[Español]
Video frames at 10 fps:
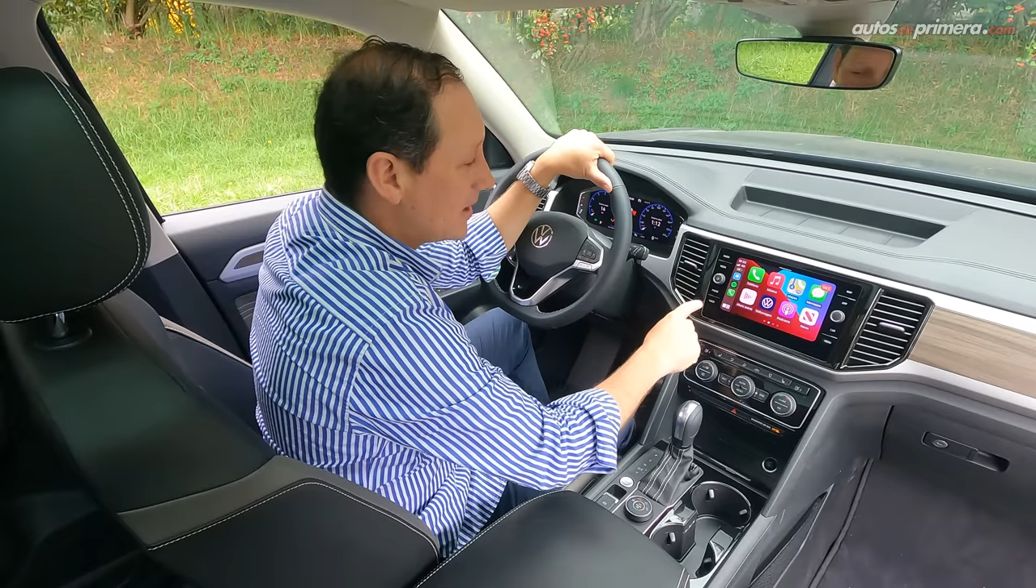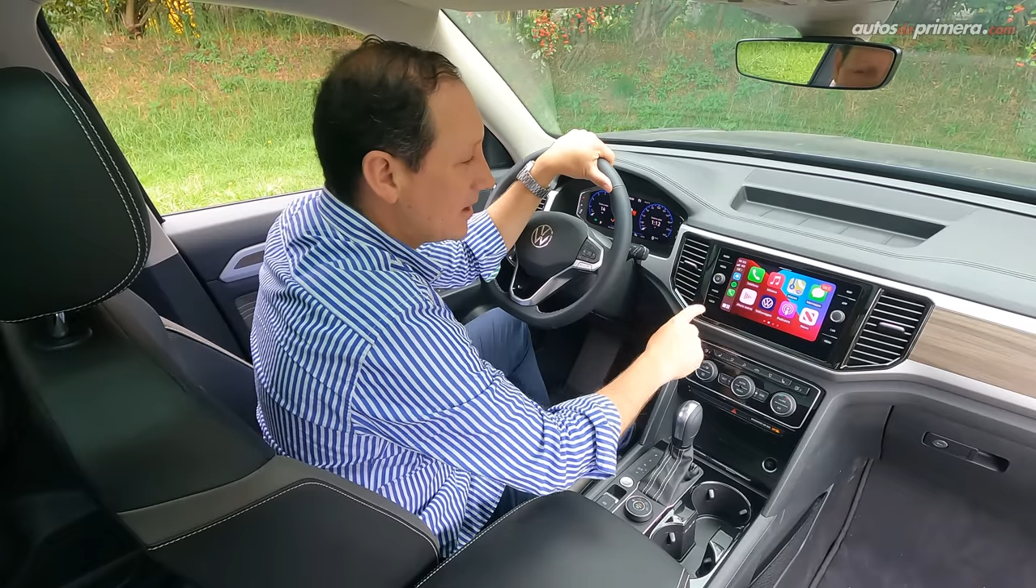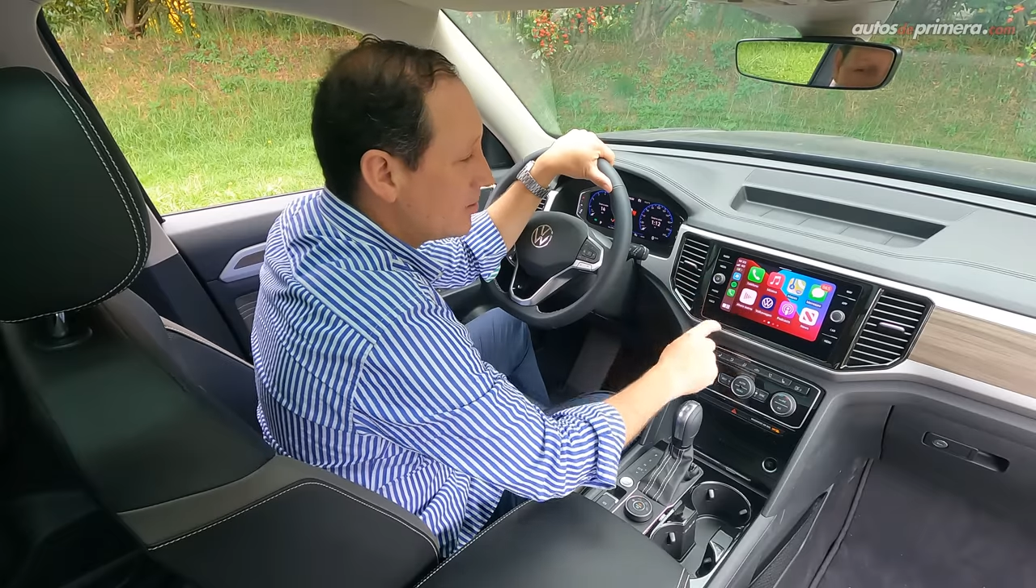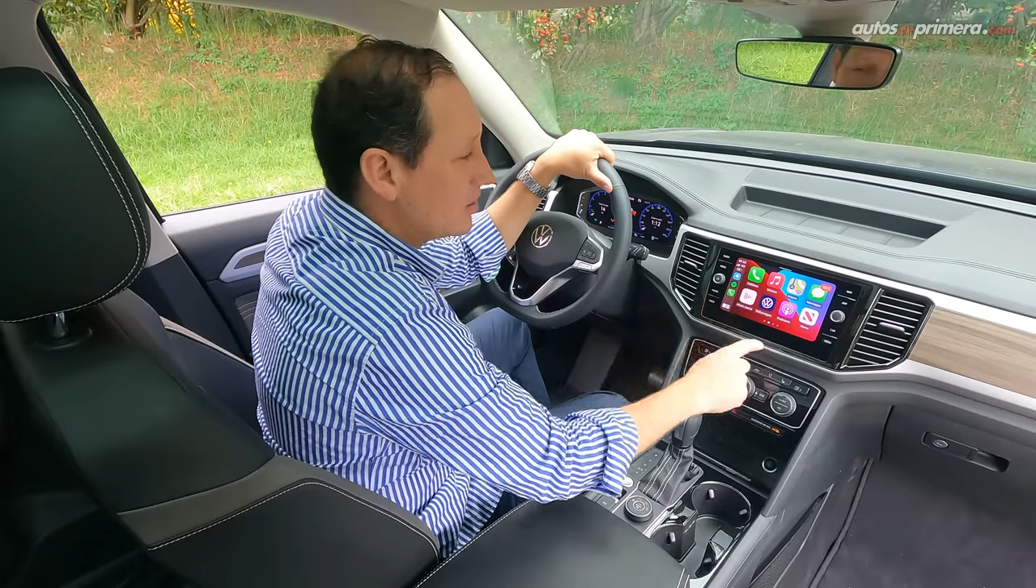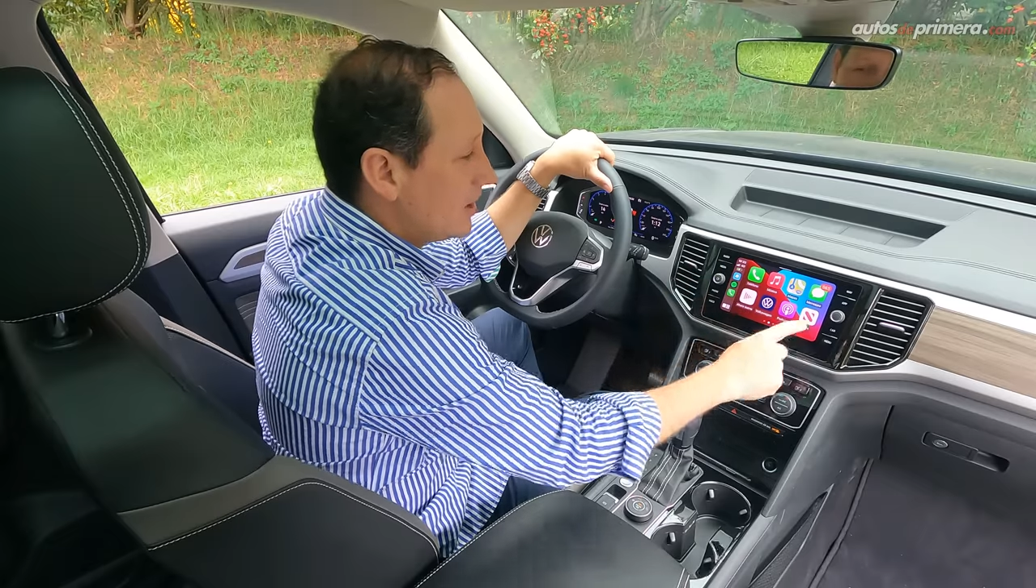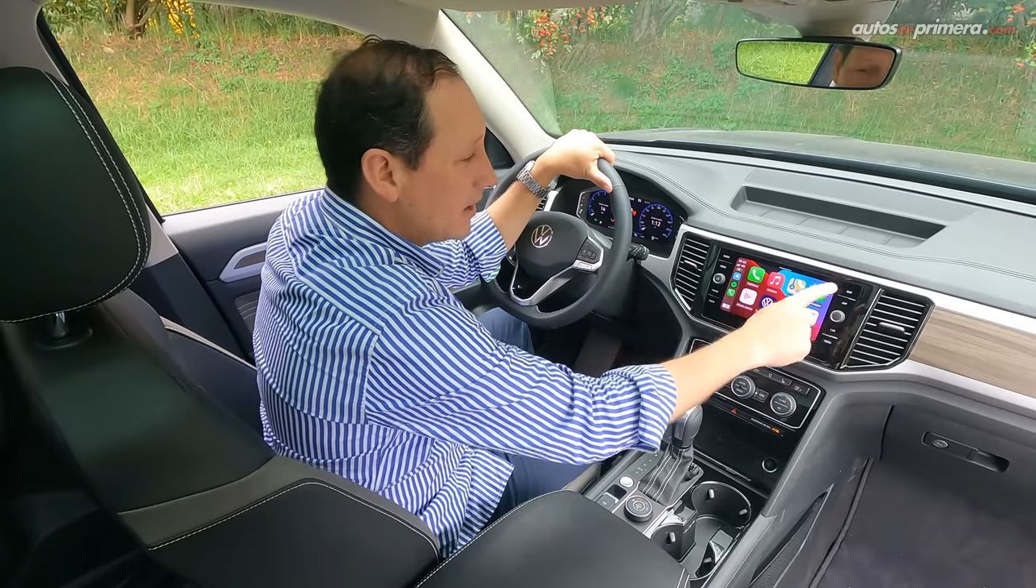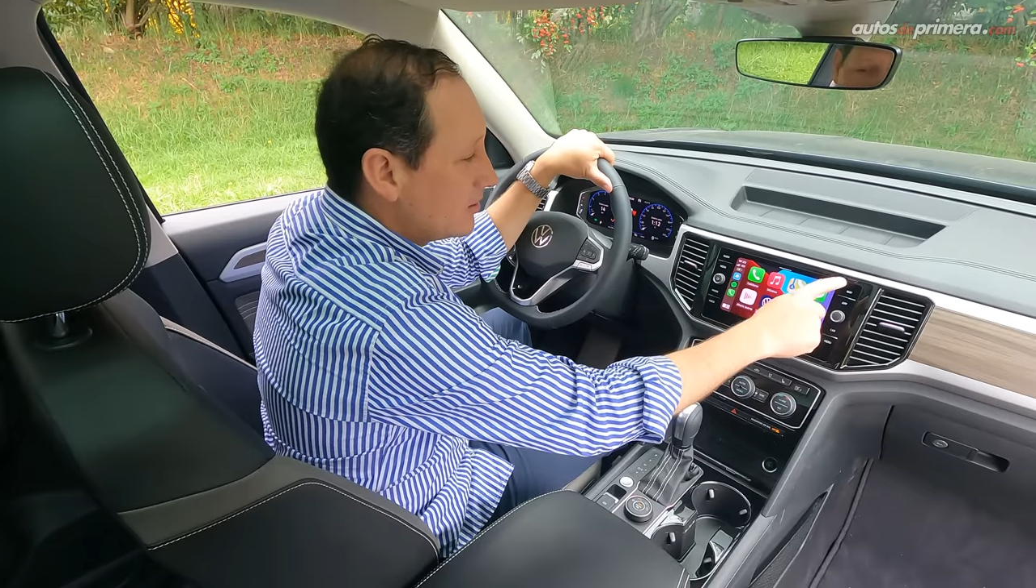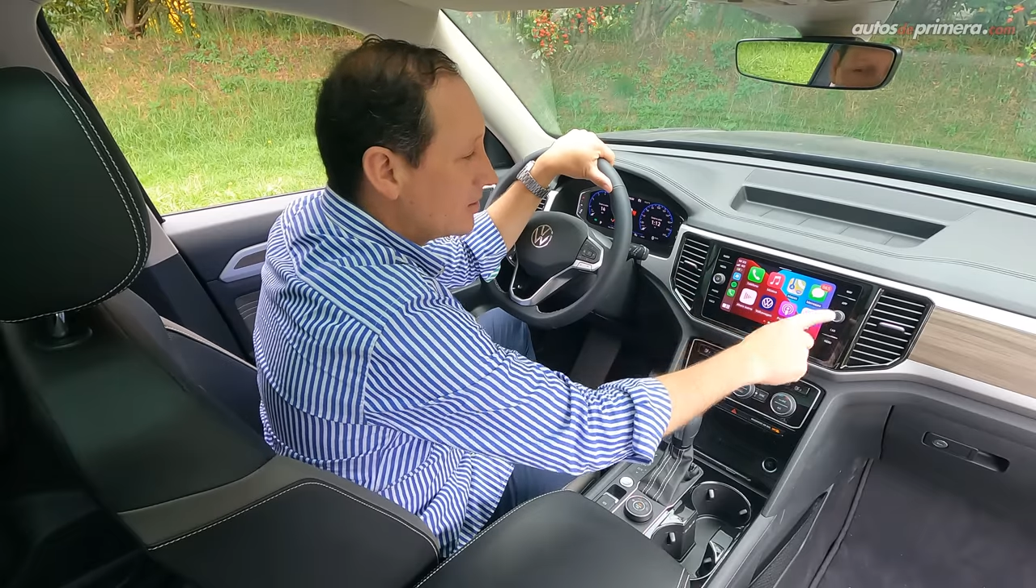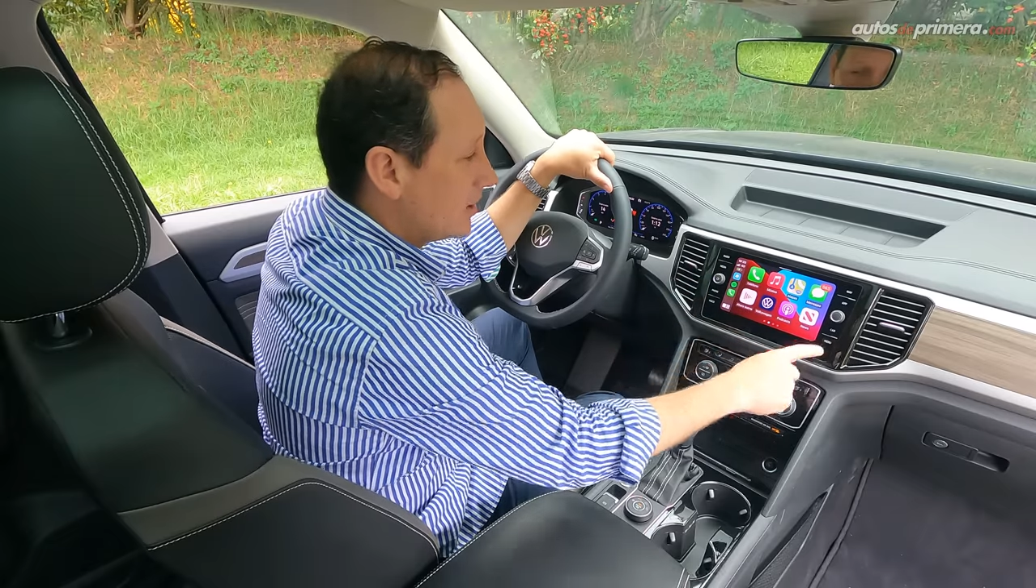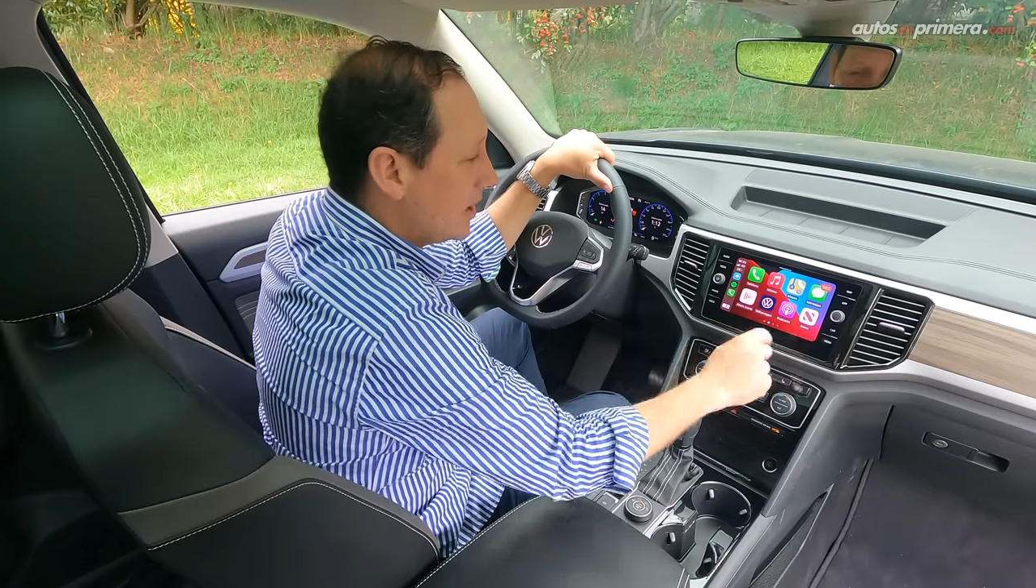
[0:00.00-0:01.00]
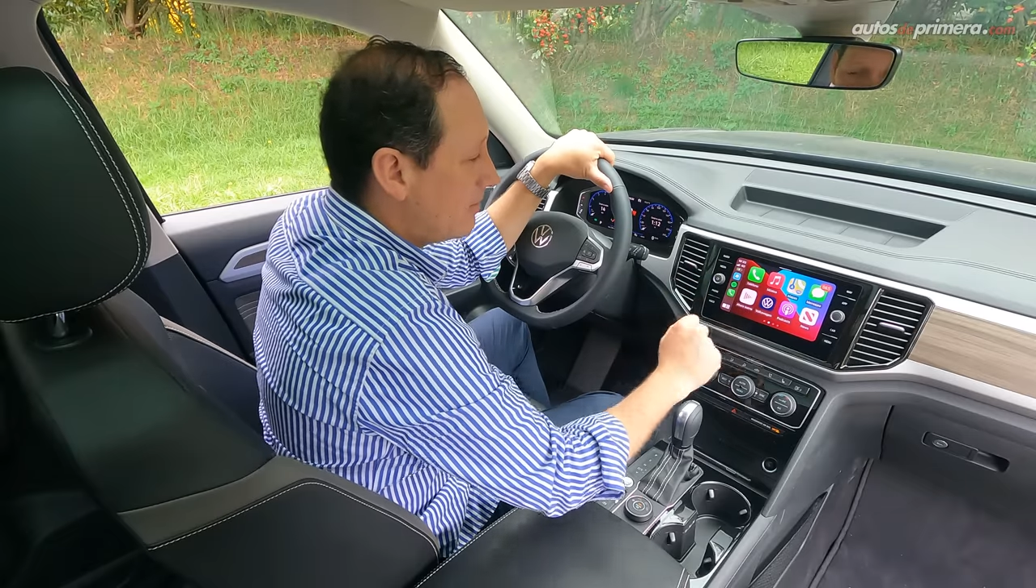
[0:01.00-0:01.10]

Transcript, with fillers: accesos directos